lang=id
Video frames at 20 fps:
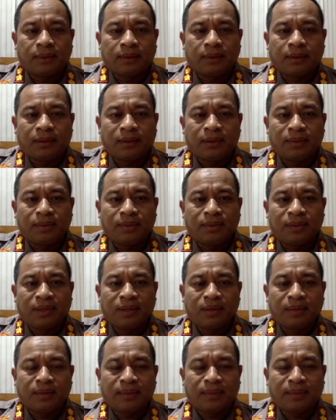Kami sudah
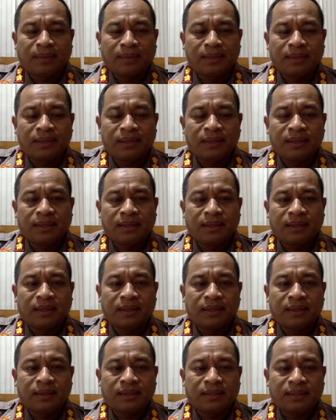konfirmasi dari
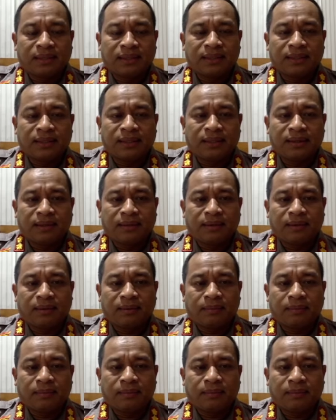saksi yang